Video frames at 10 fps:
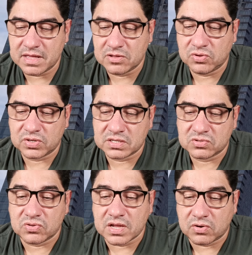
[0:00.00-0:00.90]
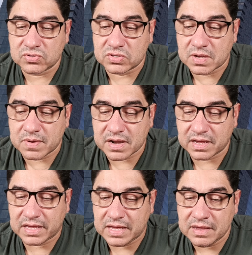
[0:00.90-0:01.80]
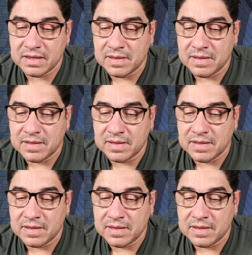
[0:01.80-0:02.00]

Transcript: de todos estos negocios que ven aquí,